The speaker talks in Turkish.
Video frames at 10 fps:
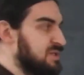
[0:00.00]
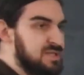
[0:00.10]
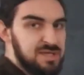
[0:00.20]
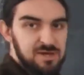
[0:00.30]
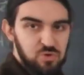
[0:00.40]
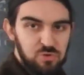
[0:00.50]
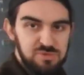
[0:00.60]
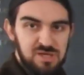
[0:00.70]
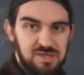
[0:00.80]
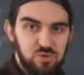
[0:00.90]
bir lineer
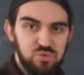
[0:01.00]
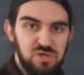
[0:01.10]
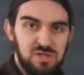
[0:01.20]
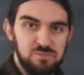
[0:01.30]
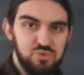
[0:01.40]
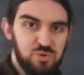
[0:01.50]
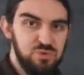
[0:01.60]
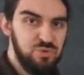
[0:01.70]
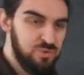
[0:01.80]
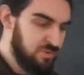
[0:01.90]
kombinasyonunu almış
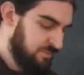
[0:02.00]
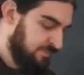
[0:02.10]
olduk.